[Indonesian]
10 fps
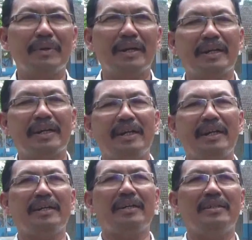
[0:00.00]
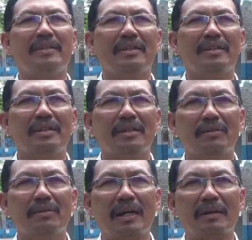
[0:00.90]
kemarin
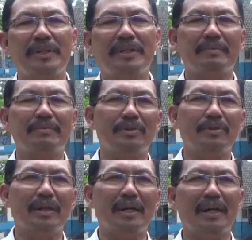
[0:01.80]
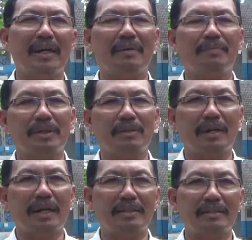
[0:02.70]
kurang lebih jam 2,
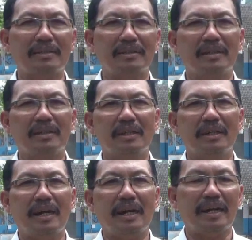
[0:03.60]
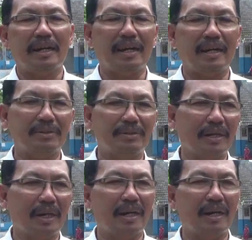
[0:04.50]
kebetulan anak-anak
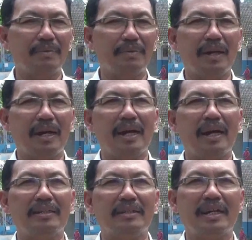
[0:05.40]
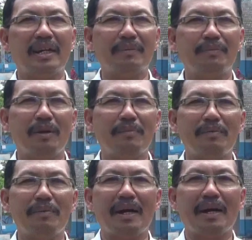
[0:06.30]
sudah pulang dan lagi pula
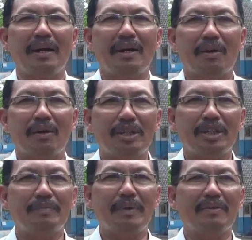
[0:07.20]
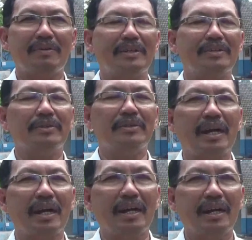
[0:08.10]
memang kondisi bangunan
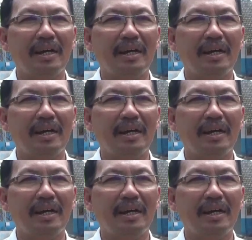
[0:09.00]
sudah